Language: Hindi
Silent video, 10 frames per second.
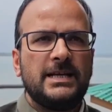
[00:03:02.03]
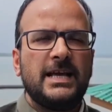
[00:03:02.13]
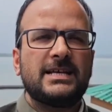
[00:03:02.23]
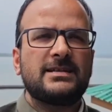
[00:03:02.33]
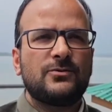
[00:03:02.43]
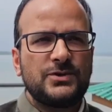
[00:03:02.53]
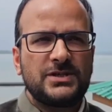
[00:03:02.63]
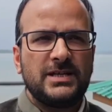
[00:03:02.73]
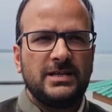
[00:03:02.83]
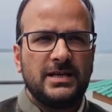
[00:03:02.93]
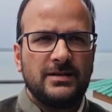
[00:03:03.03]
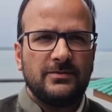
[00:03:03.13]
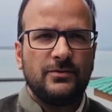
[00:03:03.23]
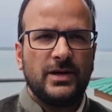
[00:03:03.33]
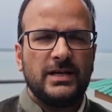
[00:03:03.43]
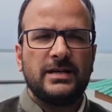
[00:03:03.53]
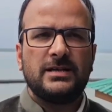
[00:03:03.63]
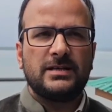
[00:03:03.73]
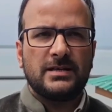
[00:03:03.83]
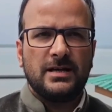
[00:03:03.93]
नहीं ऐसा कुछ नहीं है वो
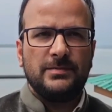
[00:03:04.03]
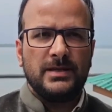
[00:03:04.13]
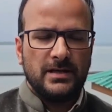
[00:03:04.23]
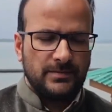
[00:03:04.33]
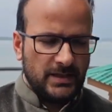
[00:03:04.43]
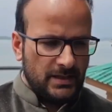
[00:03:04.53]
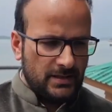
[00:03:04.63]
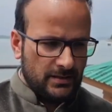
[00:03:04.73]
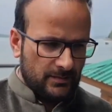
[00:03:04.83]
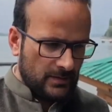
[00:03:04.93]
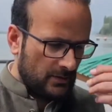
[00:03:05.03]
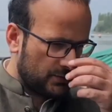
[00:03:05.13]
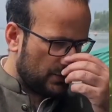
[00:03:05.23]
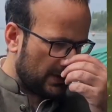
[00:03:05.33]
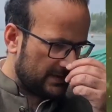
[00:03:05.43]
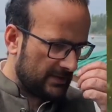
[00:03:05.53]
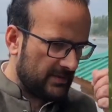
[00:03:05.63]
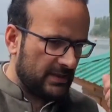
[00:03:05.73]
एलिगेटर का भी हमने उसको एग्जामिन